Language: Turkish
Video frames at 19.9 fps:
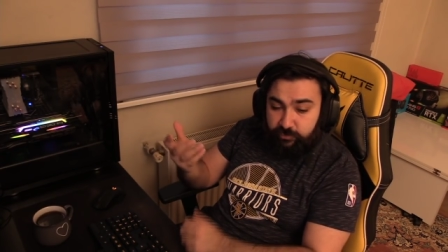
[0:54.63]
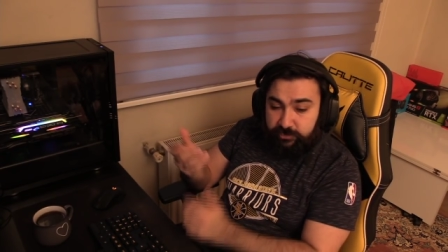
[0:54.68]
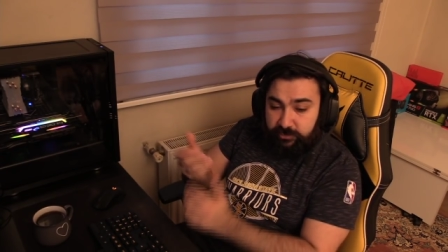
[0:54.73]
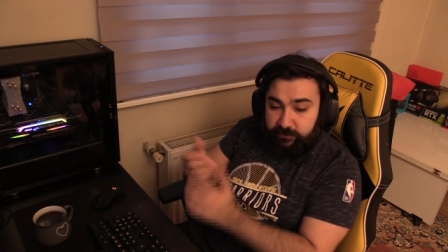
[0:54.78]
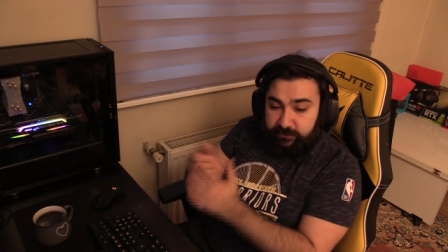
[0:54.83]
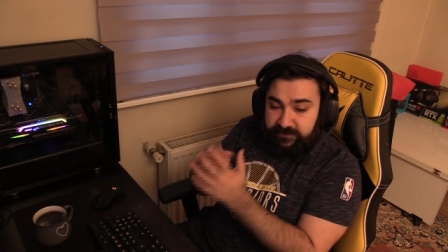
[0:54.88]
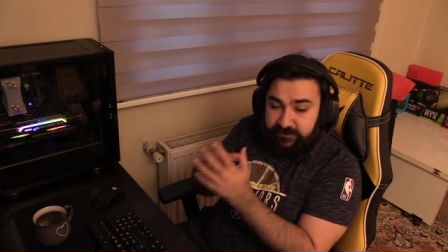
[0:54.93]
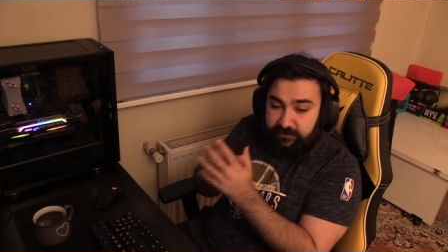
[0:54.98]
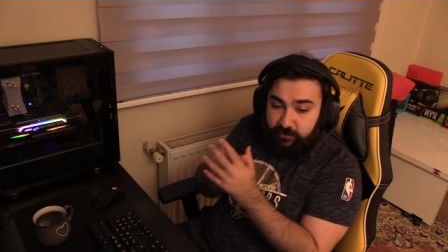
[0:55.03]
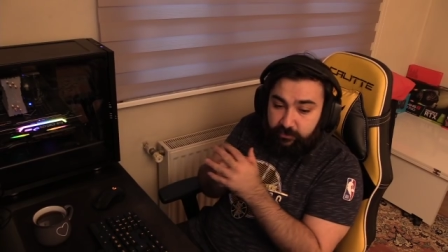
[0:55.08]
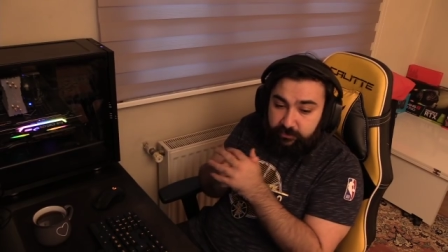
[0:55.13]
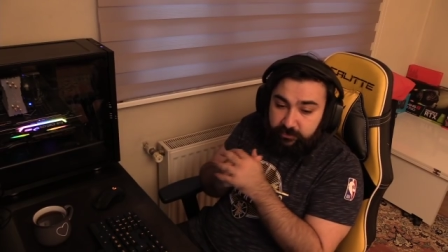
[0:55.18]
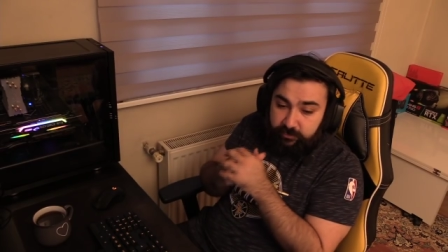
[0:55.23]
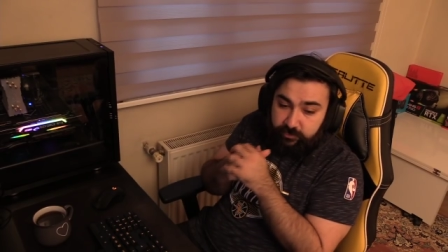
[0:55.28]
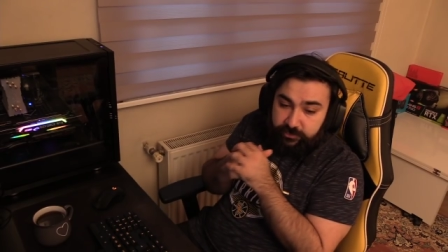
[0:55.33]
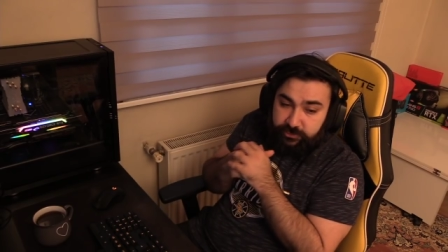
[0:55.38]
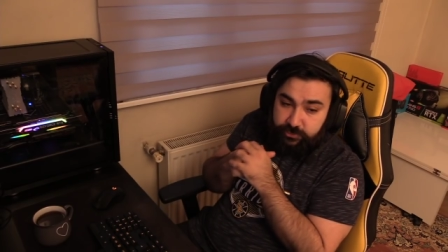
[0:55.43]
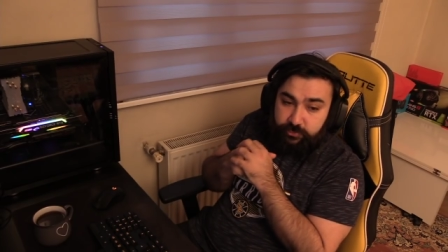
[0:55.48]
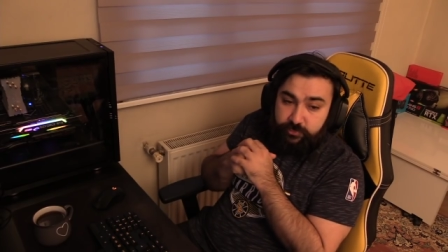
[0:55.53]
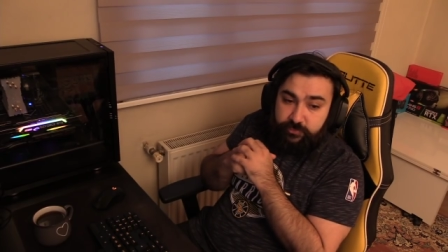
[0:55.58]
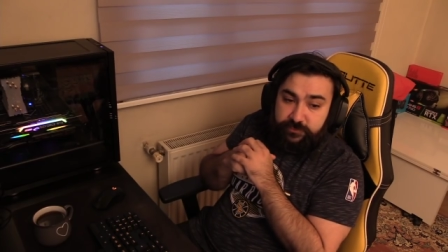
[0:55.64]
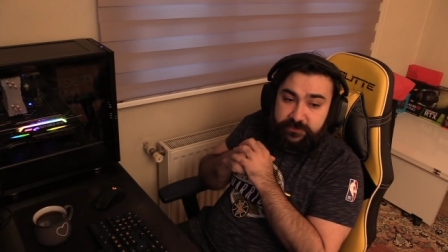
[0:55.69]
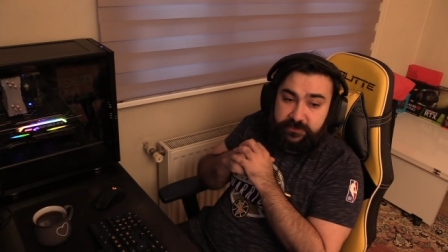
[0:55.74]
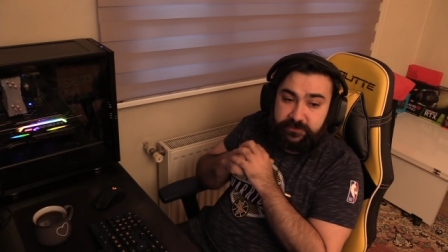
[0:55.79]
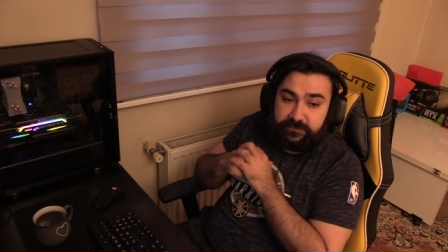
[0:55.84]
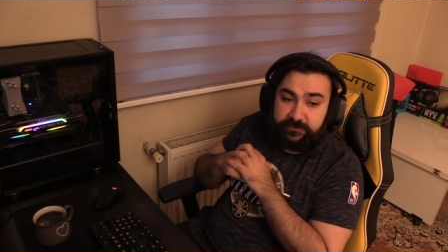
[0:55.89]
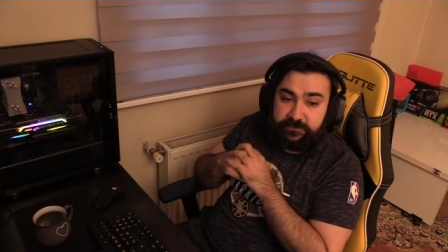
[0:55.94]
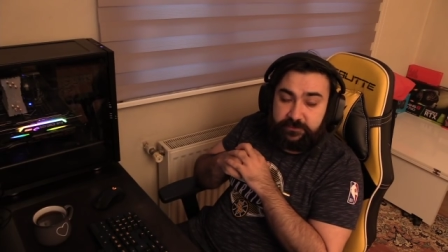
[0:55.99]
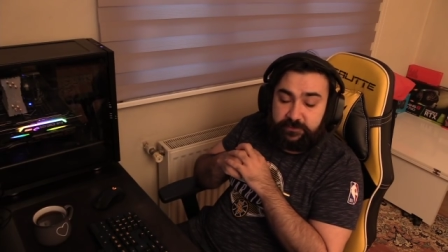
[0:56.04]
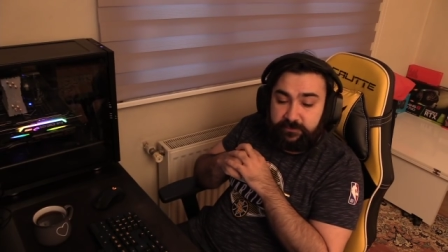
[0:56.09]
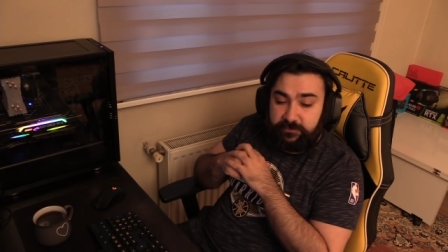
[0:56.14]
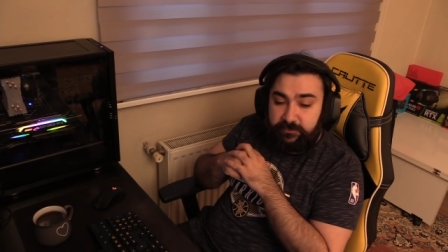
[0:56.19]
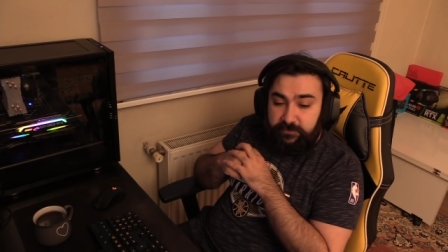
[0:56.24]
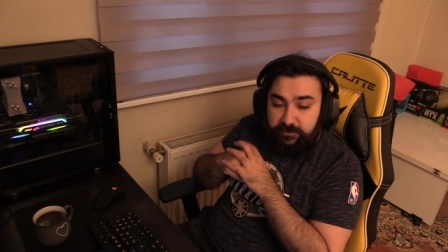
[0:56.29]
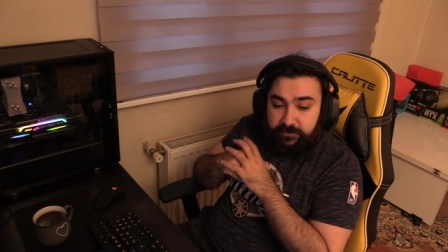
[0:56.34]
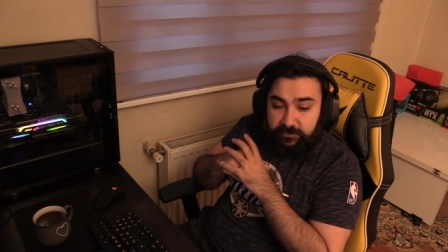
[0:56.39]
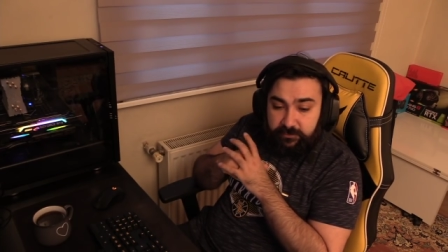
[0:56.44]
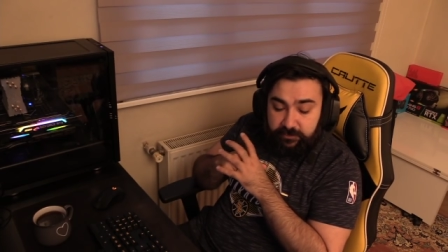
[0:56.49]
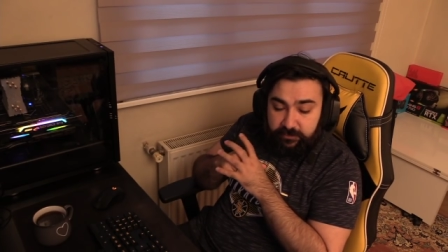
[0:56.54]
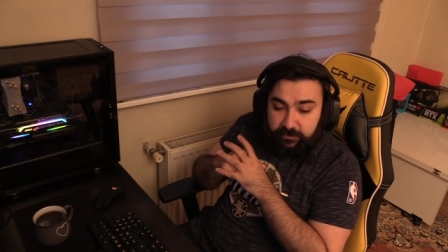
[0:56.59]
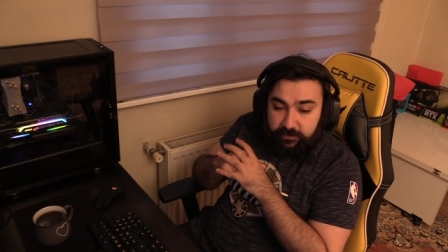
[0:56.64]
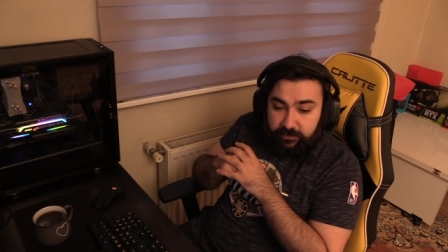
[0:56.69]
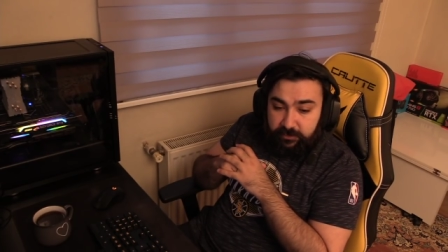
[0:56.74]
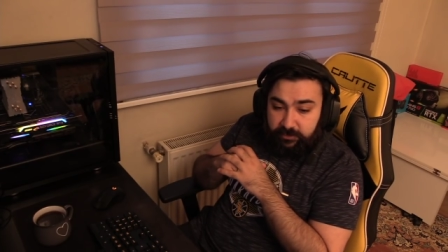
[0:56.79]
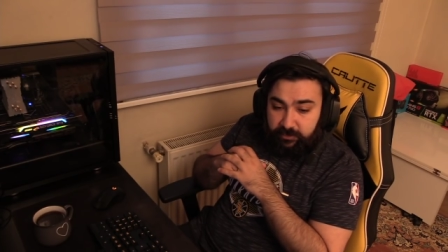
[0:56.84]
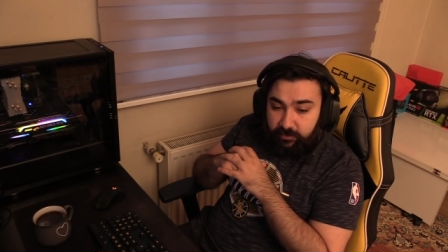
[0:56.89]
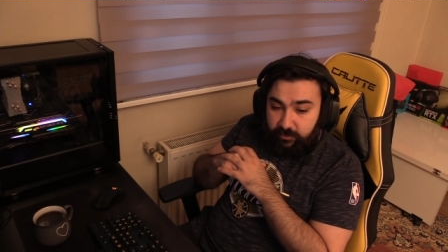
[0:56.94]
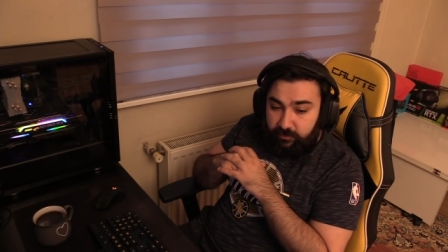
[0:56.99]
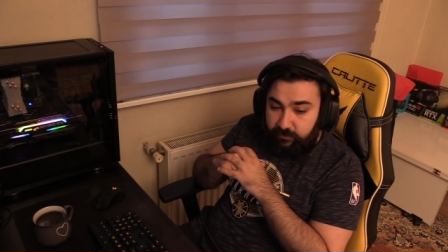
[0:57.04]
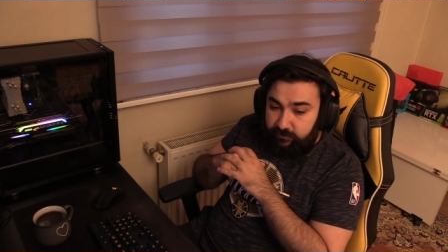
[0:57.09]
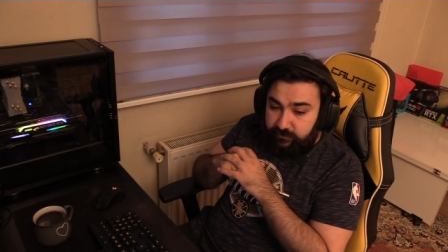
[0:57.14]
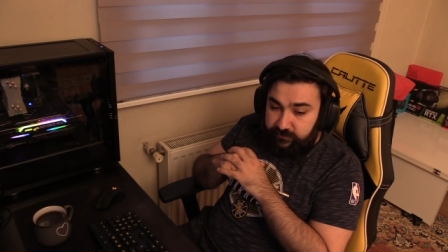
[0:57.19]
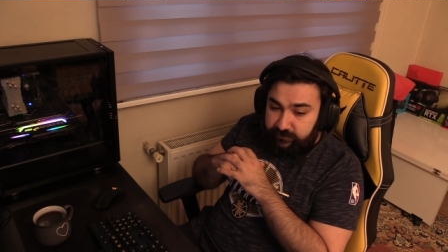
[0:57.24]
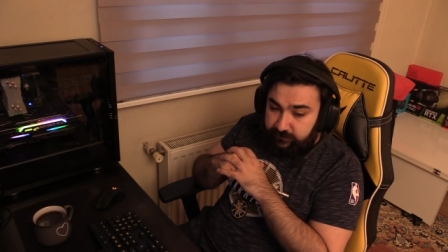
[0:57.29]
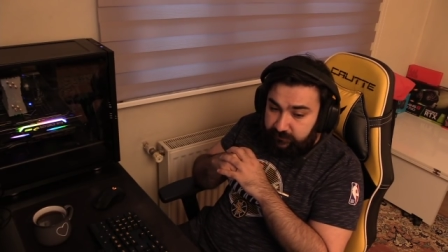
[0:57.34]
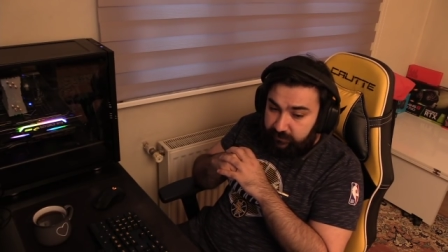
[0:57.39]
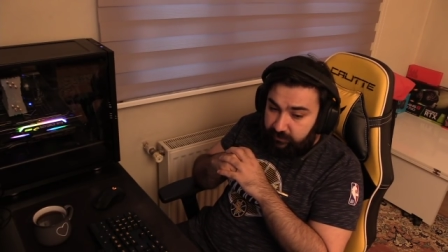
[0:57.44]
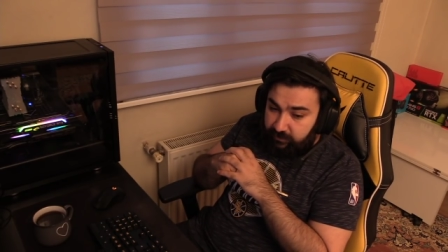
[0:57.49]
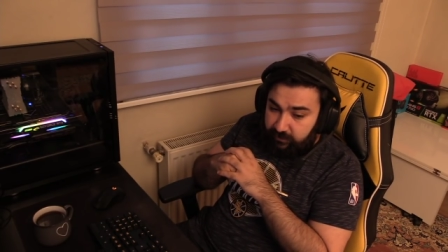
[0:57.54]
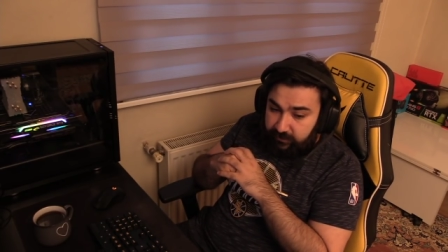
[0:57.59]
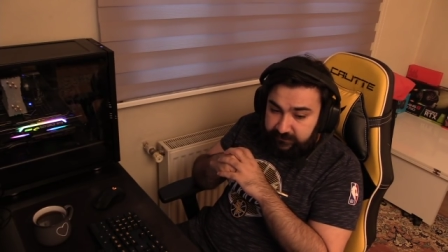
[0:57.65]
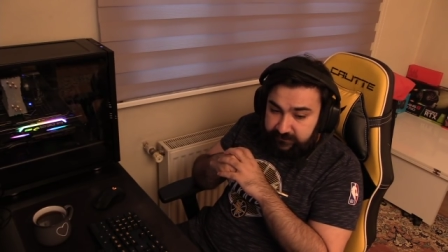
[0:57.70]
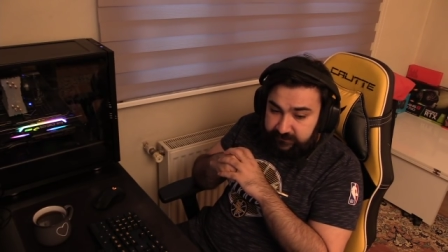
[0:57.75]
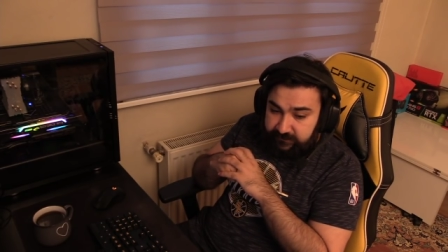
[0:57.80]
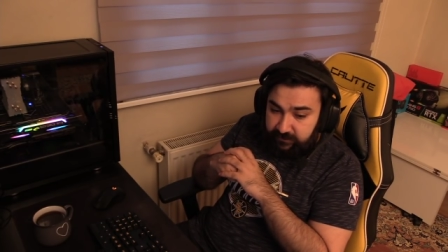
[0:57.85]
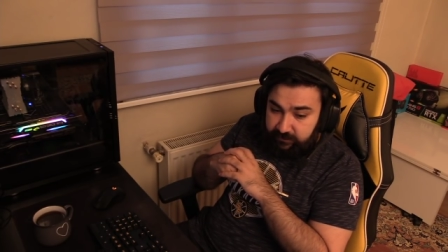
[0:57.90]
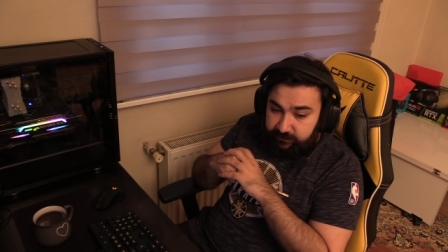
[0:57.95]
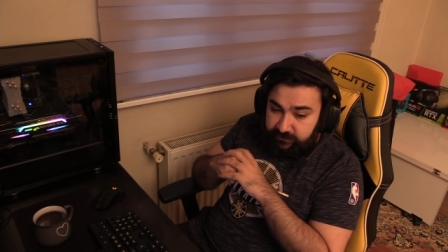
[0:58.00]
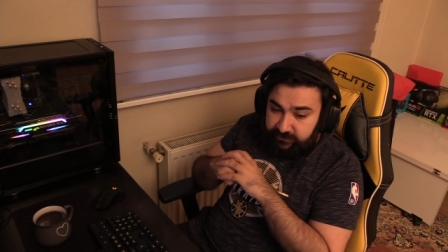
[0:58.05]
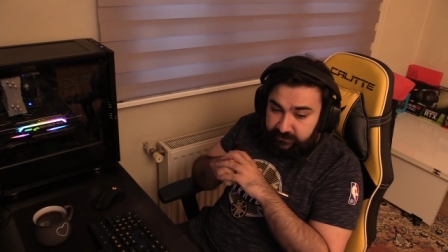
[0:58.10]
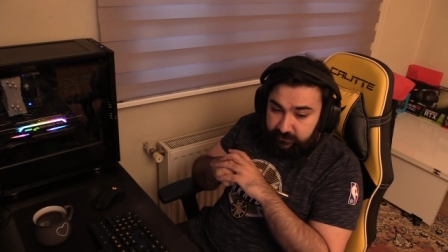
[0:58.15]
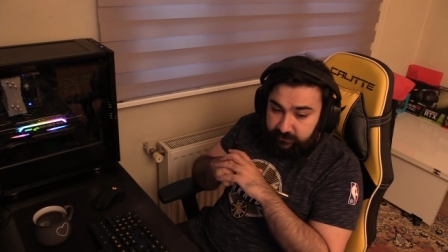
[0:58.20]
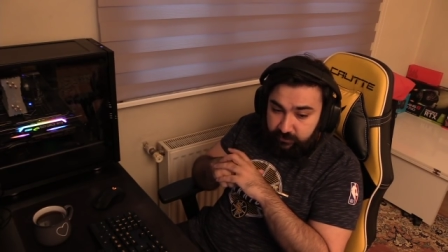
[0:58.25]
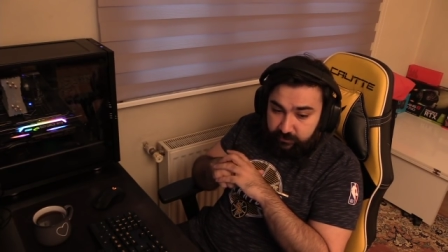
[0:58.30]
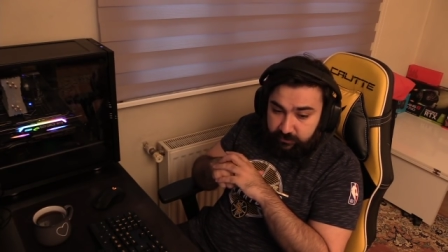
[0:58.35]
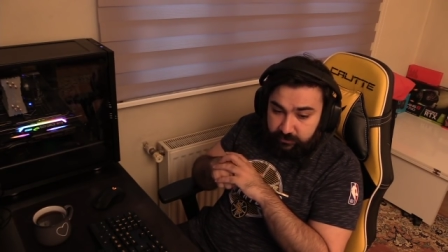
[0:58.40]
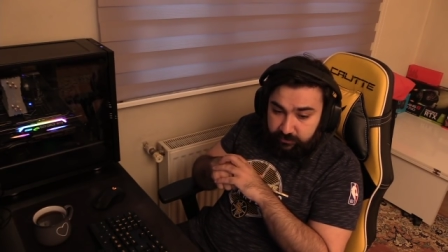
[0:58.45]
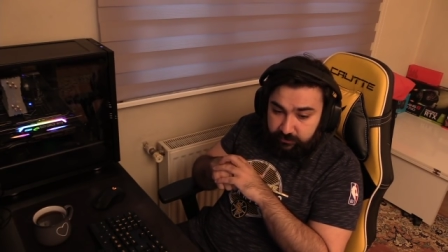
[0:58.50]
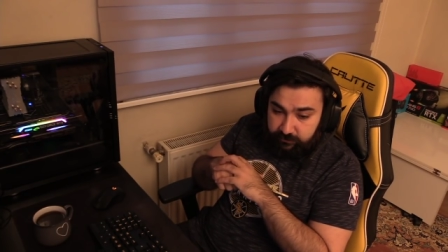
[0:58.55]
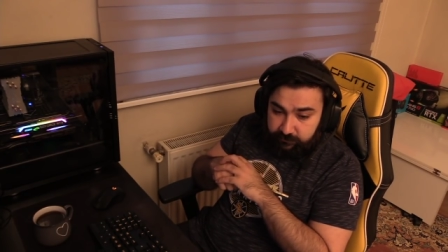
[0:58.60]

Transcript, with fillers: Burada bir tık onunla uğraşıyoruz sadece. Onun dışında Gibi. ekstra bir şey yok.